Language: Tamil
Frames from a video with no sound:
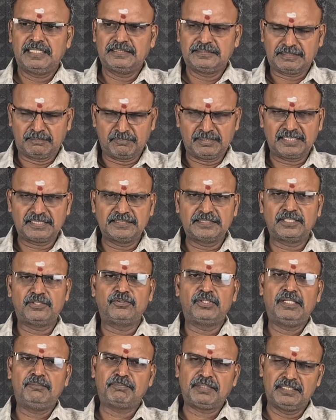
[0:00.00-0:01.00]
தமிழகத்தில்
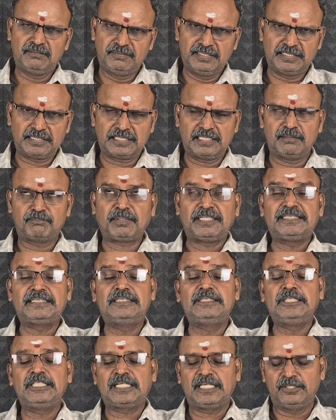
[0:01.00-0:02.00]
உள்ள பல்வேறு க
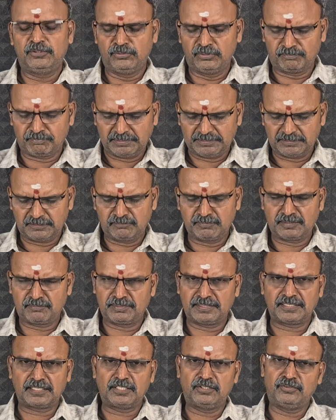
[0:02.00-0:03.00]
பத்து கல்லூரி பத்துக்கும்
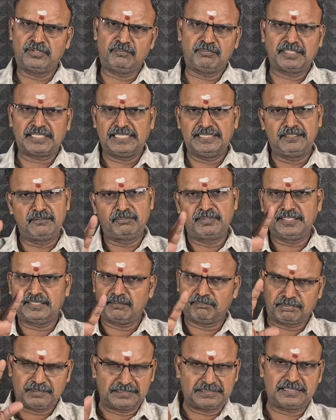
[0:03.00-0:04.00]
மேற்பட்ட கல்லூரி இப்போ
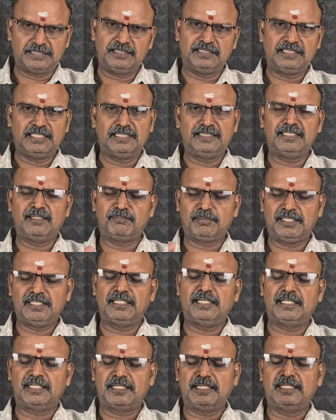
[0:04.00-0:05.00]
கண்டுபிடிக்கப்பட்டது அண்ணா
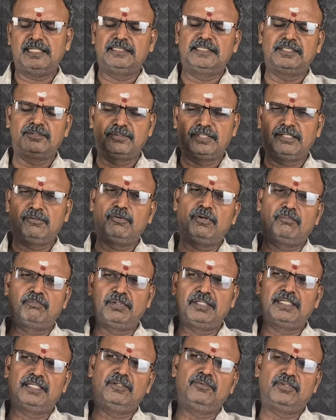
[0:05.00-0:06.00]
பல்கலைக்கழகத்தினுடைய
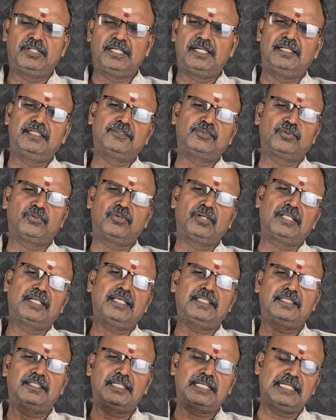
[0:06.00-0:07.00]
உறுப்பு கல்லூரிகள்னு
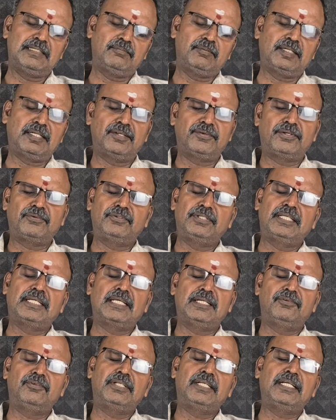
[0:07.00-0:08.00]
சொல்லுவாங்களே அதுக்கு கட்டுப்பாட்டில் வரக்கூடிய
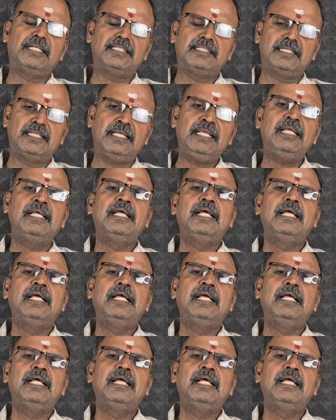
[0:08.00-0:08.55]
கல்லூரிகள் அதில்